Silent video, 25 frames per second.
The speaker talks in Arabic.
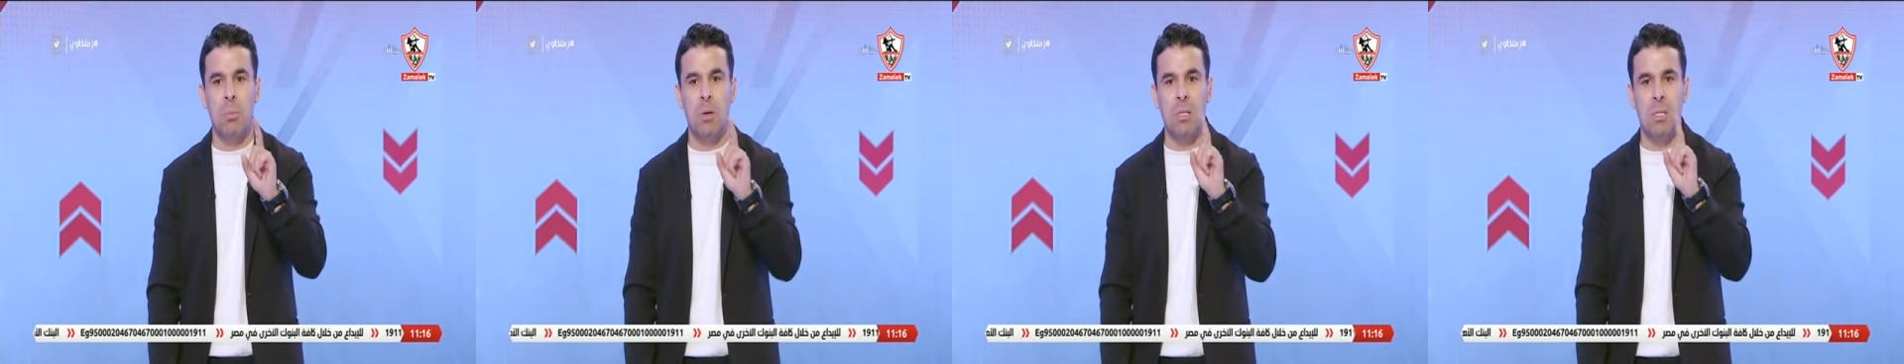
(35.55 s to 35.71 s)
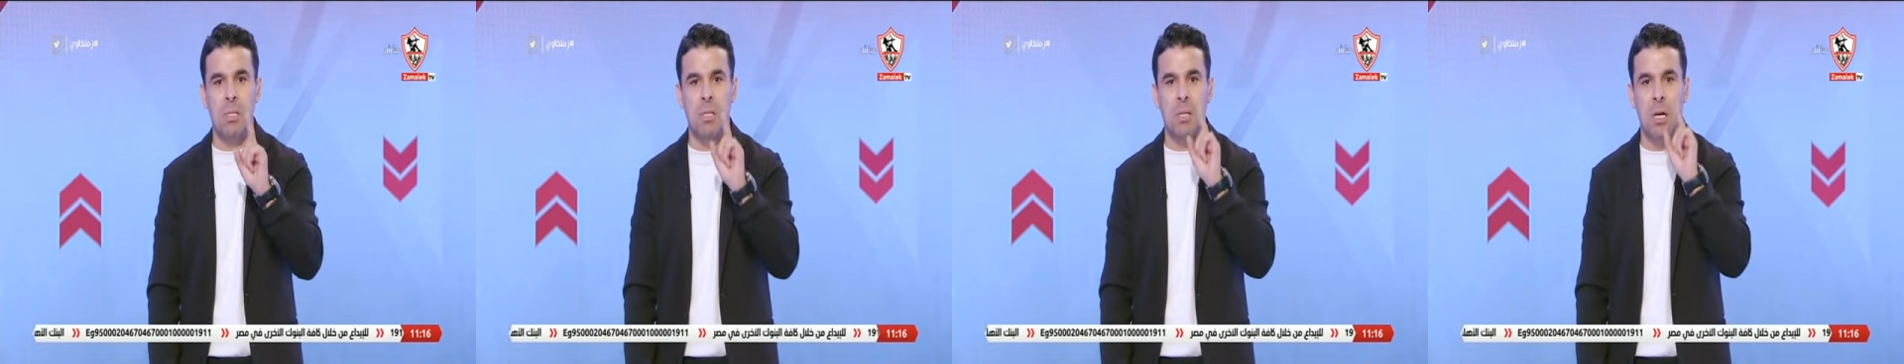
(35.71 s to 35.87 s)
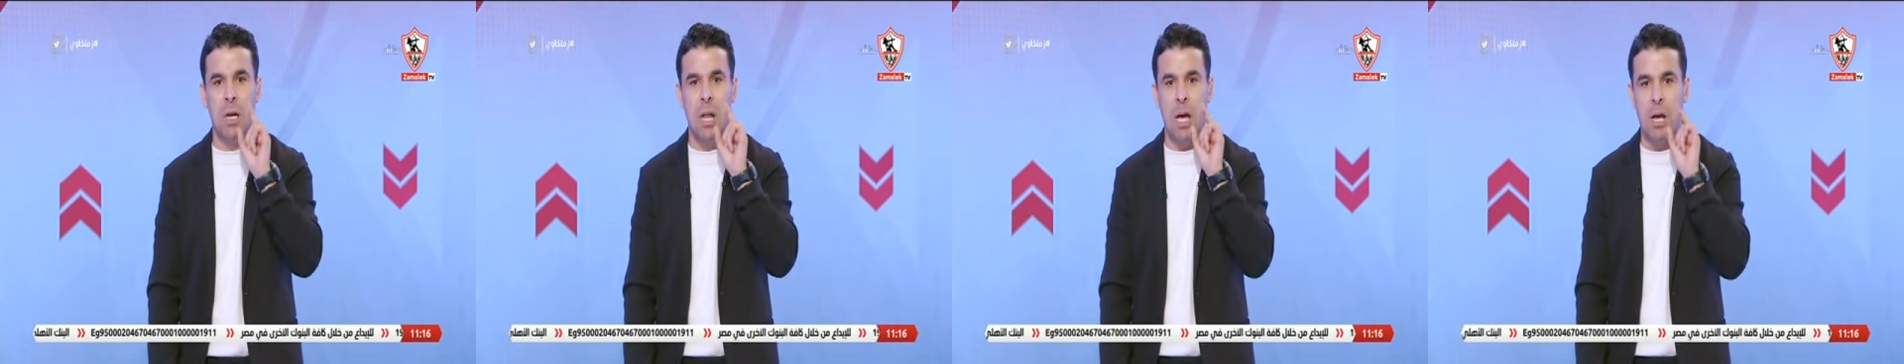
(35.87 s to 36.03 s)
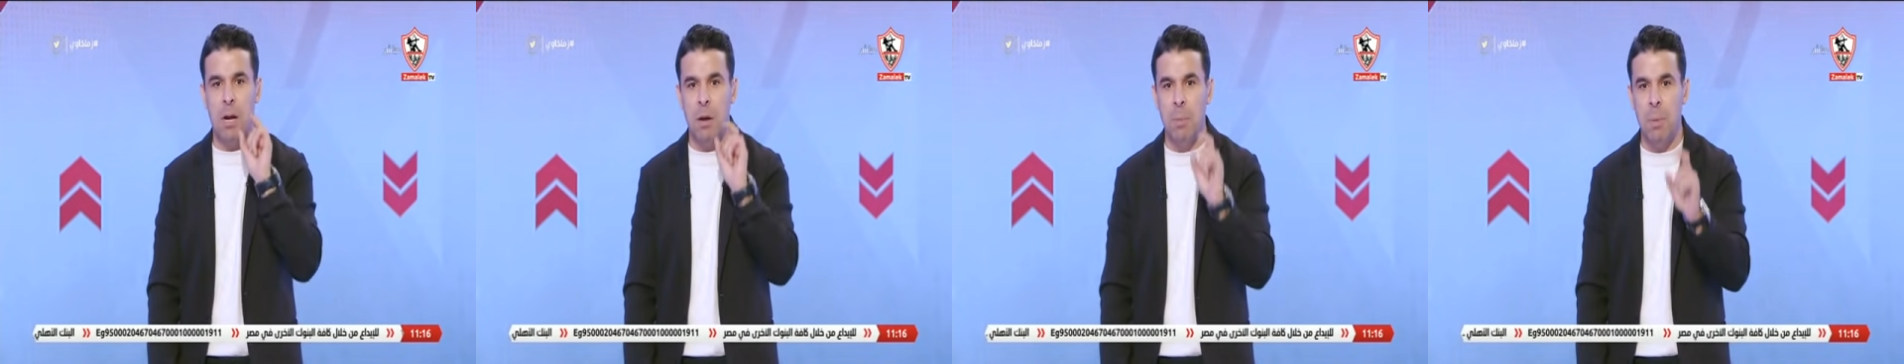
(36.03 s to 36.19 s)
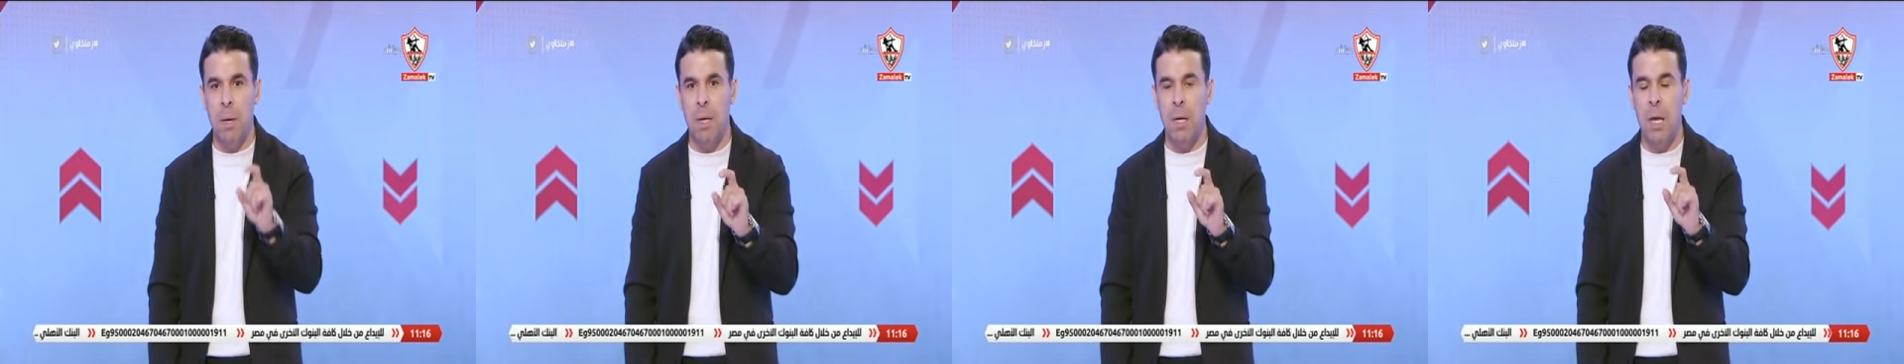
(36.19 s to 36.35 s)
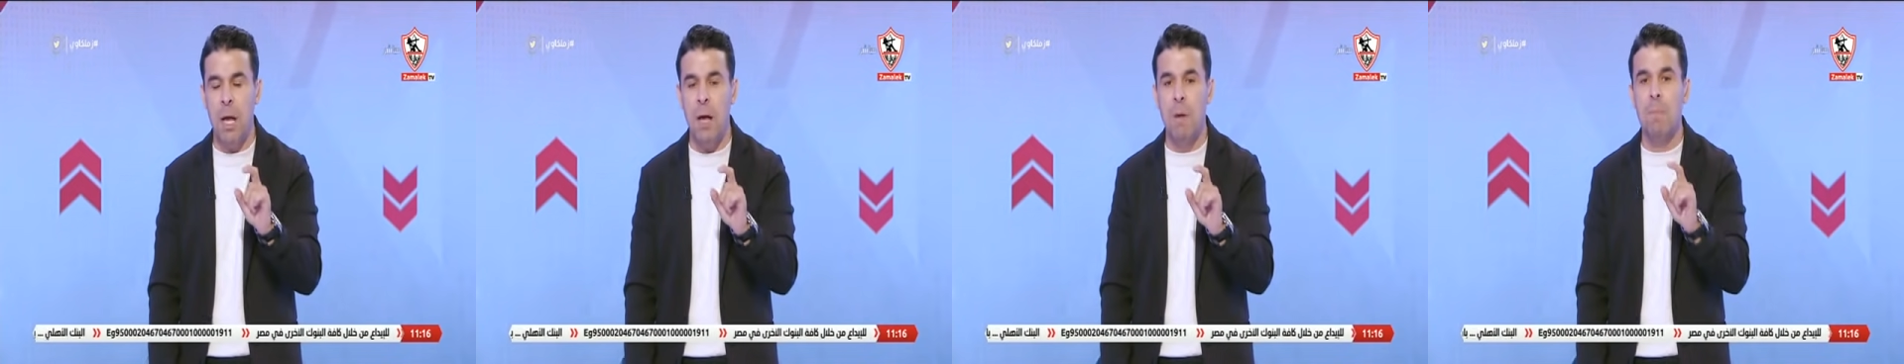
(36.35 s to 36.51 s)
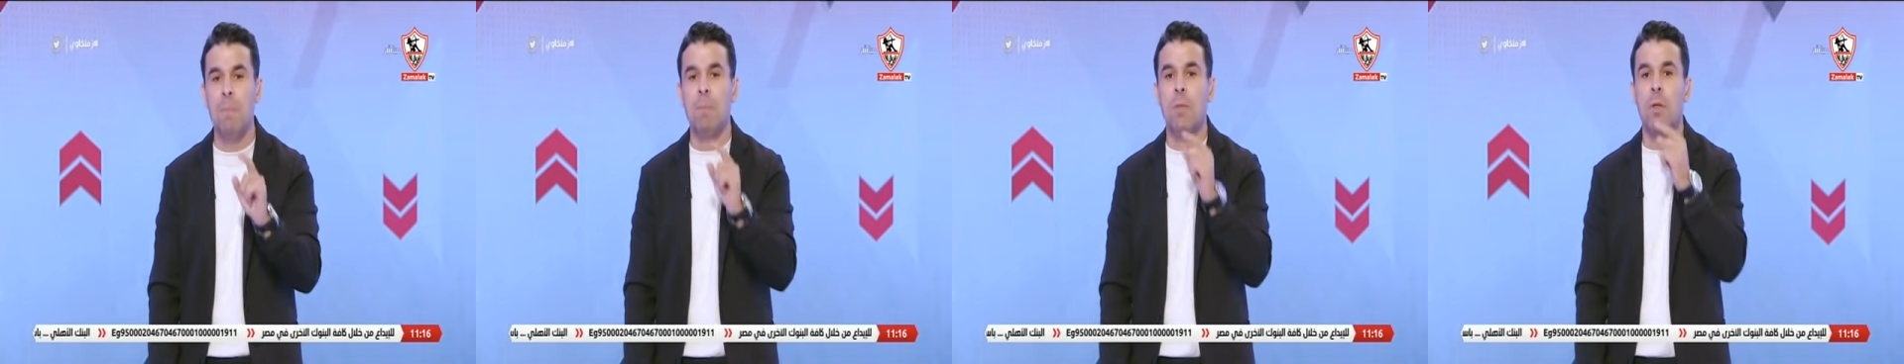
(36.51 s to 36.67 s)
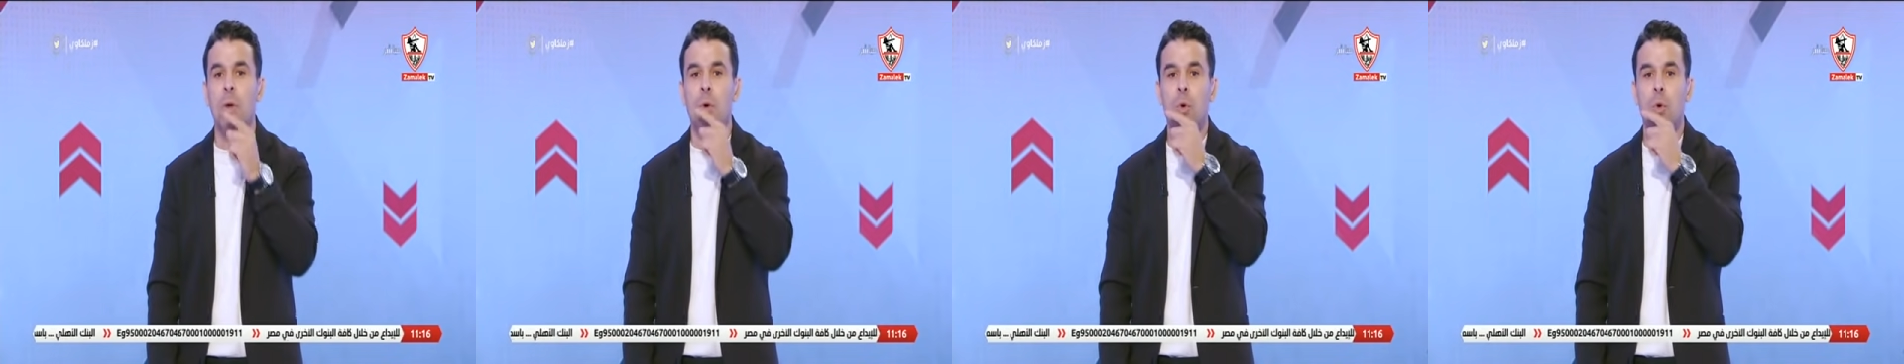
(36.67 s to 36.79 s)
مصر العربية